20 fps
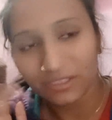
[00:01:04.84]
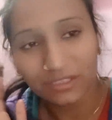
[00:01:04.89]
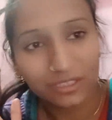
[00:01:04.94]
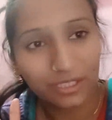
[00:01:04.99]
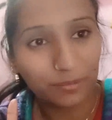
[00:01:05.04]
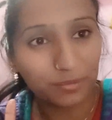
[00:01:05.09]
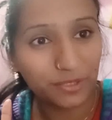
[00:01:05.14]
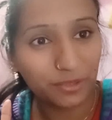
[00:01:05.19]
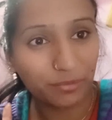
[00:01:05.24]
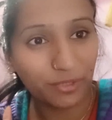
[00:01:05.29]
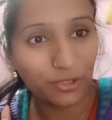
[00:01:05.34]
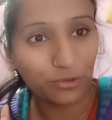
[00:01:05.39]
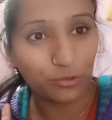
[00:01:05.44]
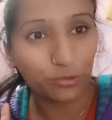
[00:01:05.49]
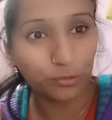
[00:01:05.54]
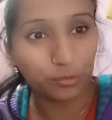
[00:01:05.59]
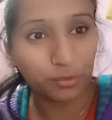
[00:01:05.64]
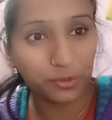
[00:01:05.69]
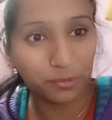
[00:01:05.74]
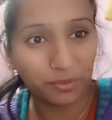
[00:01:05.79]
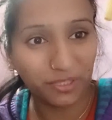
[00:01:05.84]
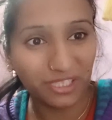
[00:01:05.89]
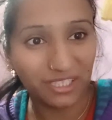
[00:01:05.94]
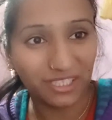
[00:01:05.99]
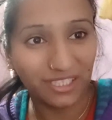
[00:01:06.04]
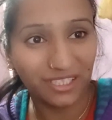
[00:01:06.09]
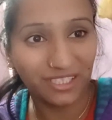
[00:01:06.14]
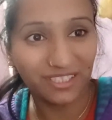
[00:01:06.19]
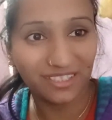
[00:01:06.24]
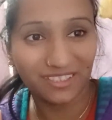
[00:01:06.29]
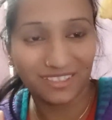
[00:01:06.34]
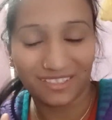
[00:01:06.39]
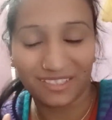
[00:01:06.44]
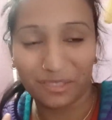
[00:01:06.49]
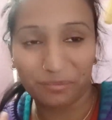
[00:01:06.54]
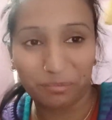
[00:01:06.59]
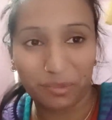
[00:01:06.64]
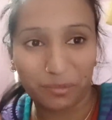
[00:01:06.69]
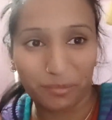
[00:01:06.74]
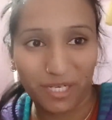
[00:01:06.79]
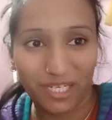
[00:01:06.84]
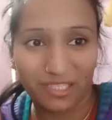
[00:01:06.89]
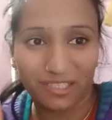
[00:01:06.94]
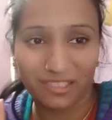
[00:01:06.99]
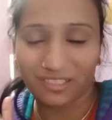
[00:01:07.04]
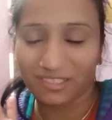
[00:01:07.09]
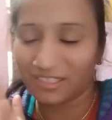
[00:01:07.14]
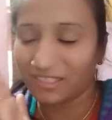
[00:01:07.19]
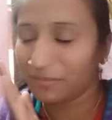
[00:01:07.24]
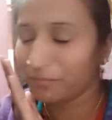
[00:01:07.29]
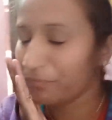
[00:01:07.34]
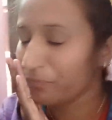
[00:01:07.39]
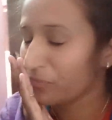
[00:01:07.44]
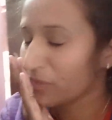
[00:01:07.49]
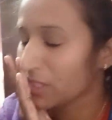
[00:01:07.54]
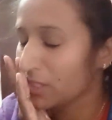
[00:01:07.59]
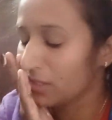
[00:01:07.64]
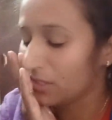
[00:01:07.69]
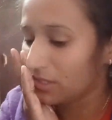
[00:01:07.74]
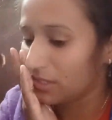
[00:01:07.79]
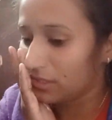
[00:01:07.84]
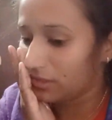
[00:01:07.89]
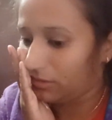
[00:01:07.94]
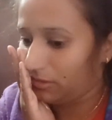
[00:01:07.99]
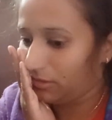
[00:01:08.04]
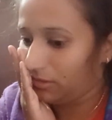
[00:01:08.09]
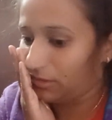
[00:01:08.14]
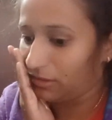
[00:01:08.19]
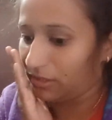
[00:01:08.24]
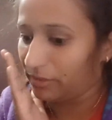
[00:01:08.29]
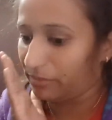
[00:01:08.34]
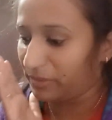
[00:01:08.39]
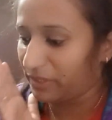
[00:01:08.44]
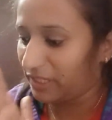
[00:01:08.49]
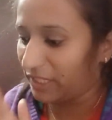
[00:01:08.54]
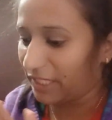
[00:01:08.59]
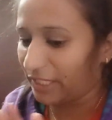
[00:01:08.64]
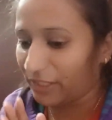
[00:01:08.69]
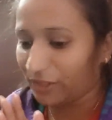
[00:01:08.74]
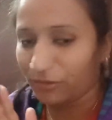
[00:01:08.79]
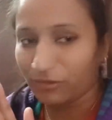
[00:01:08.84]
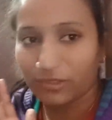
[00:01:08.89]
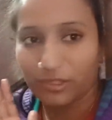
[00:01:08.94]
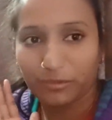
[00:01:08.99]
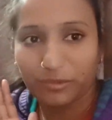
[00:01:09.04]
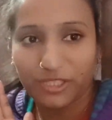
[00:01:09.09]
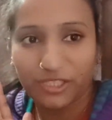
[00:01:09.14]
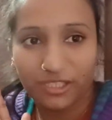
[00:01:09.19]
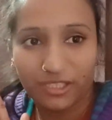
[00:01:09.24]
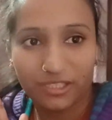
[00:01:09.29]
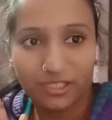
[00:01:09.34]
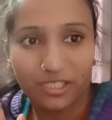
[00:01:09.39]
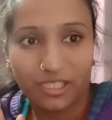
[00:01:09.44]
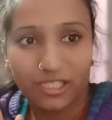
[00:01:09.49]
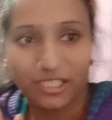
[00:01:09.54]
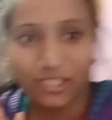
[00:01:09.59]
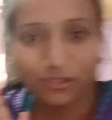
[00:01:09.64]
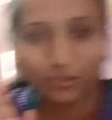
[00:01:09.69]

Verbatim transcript: तब से मैं धूप ही पे थी गप्पे मार रही थी अभी आई हूँ अभी जस्ट हनी को